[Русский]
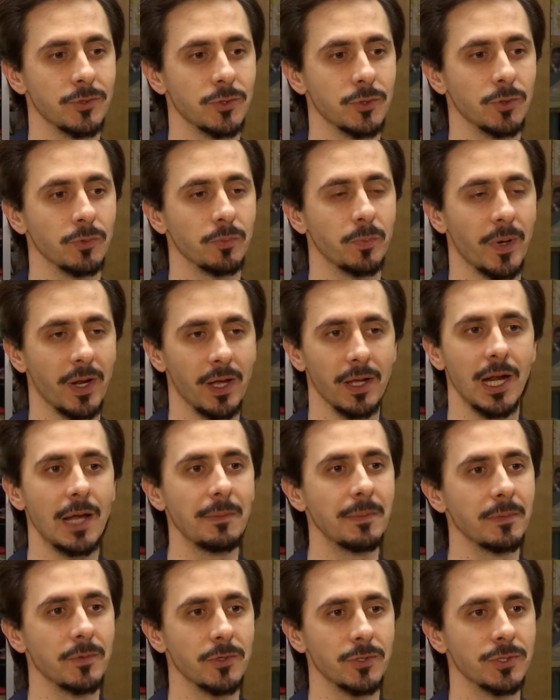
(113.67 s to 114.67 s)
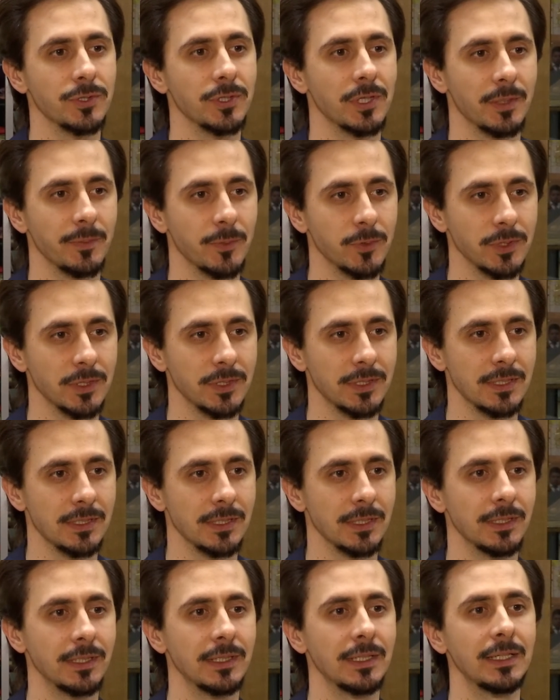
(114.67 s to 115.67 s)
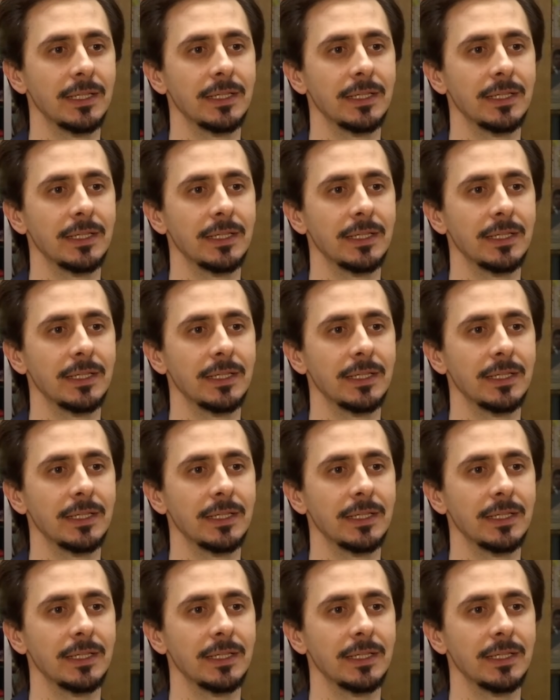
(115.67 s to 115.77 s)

что программа может не работать, если